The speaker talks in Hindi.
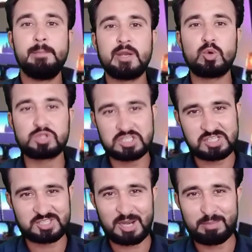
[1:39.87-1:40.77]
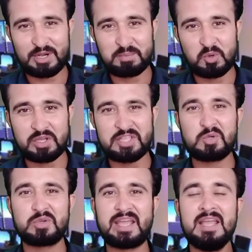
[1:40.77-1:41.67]
मेरे खुद के सब्सक्राइबर रिमूव हो गए थे
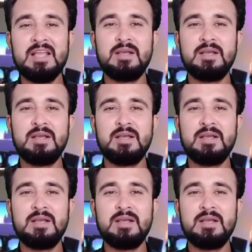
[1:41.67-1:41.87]
क्योंकि